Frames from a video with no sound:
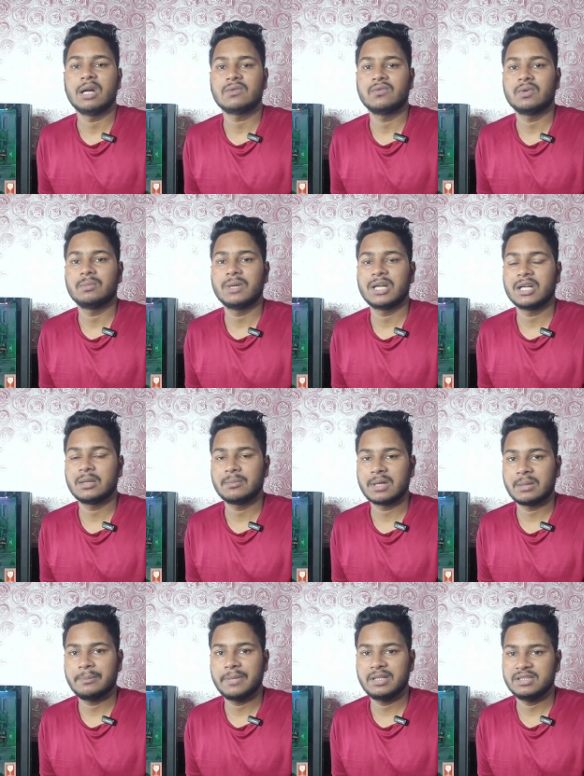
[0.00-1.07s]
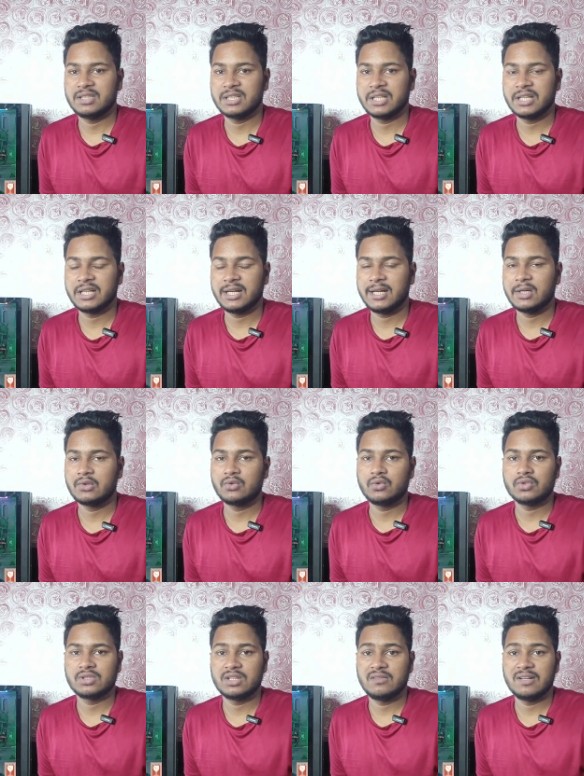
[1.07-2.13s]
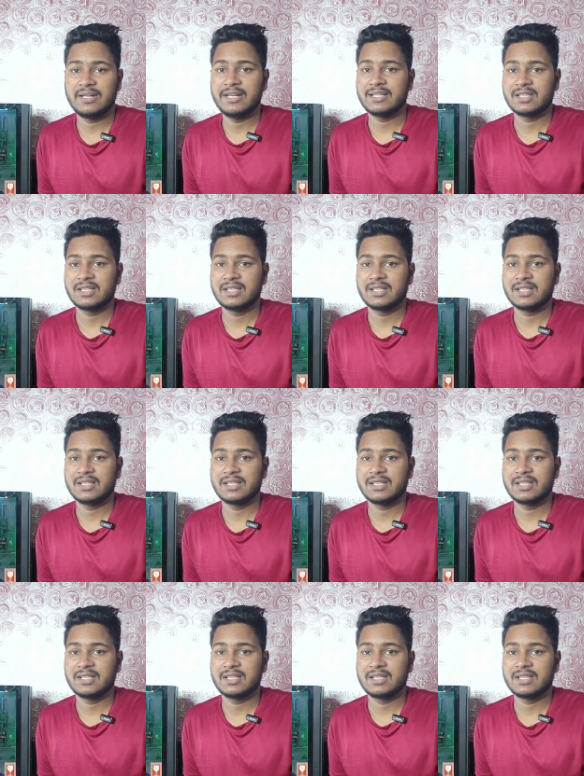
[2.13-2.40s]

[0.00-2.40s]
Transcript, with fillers: स्मार्टफोन में अगर हम कंपेरिजन करें ना आई क्यू न्यूज सेवन